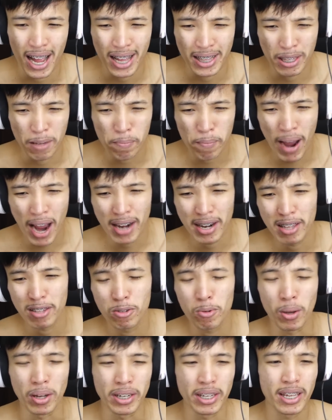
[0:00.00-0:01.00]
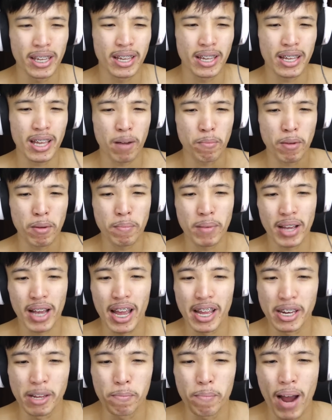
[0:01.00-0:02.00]
อธิบายในส่วนที่ยังไม่มีใค
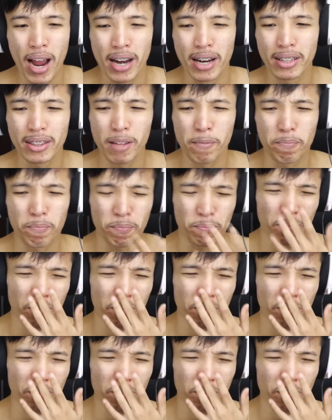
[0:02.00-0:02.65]
รอธิบายนะ แต่